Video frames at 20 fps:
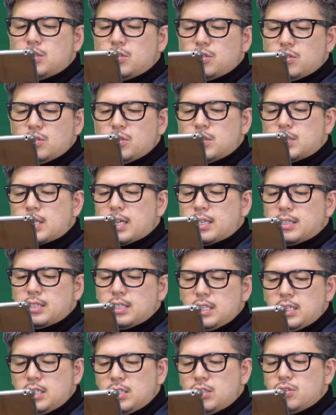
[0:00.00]
じゅうさん、
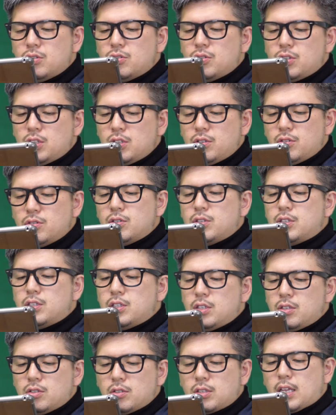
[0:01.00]
にじゅう、にじゅういち、
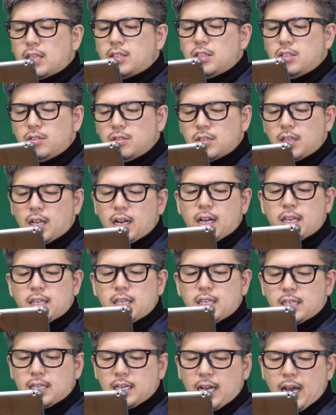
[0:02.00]
にじゅうさん、にじゅうななが
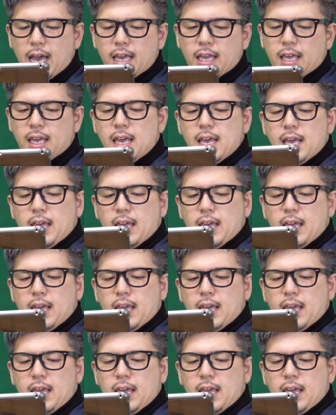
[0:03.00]
いっかい、